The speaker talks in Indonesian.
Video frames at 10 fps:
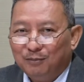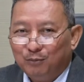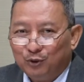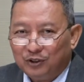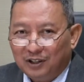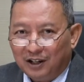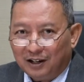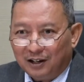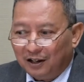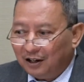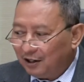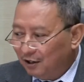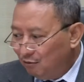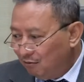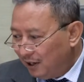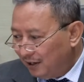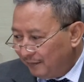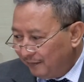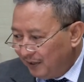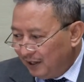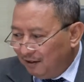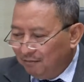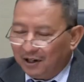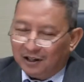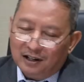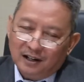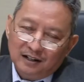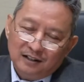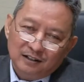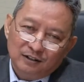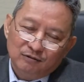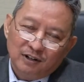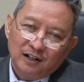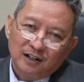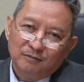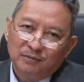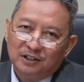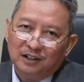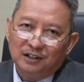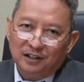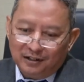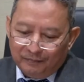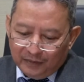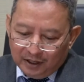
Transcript: mutiara yang keluar, maka itu akan menjadi